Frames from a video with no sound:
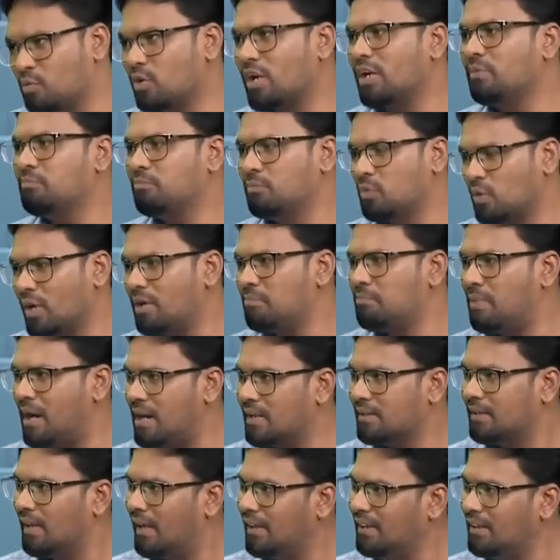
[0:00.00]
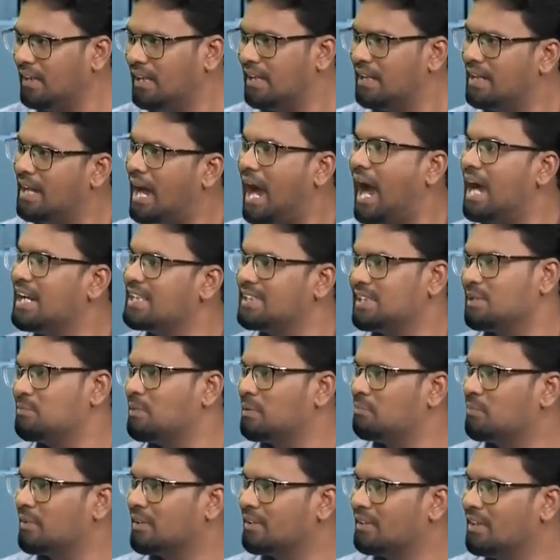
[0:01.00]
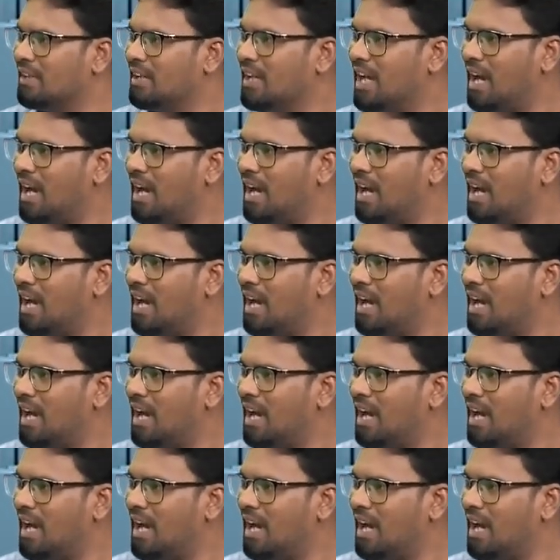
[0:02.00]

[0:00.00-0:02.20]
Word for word: முரண் முரண்பாடு தான் அழுத்தம் என்பது